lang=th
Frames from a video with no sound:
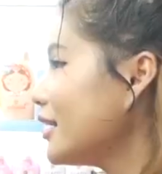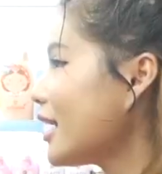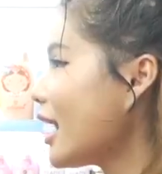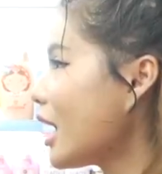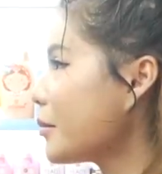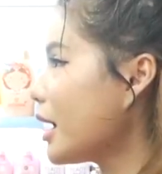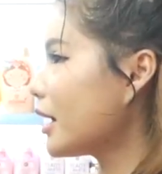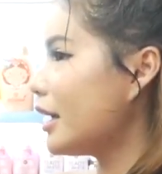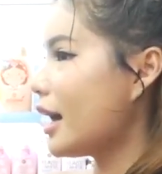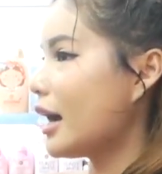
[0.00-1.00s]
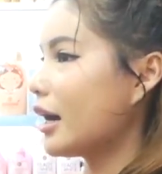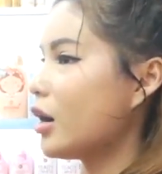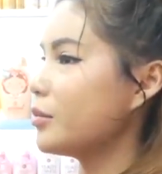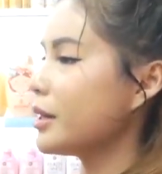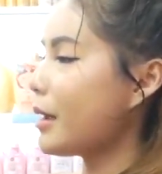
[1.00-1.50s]
นี่น่ารักมากเลยอ่ะ
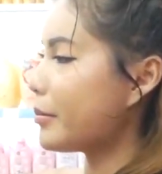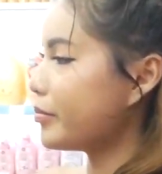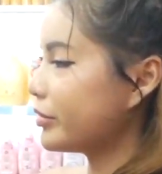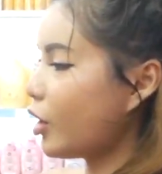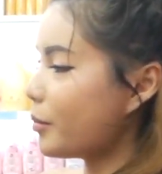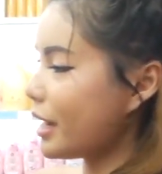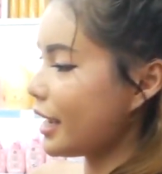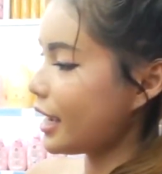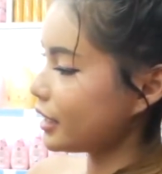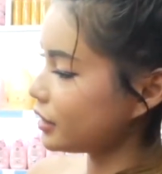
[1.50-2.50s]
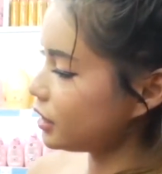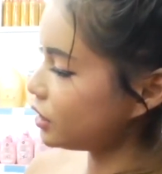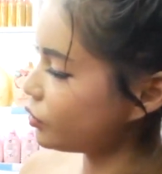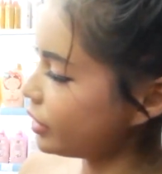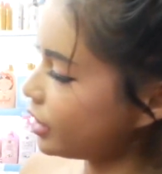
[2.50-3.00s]
เขามีแบบดอกไม้แห้งใน
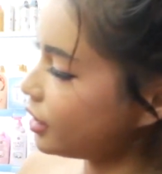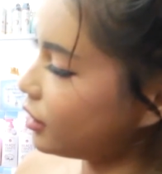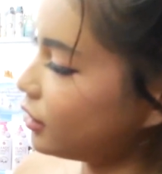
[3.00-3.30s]
นี้ด้วยอ่ะ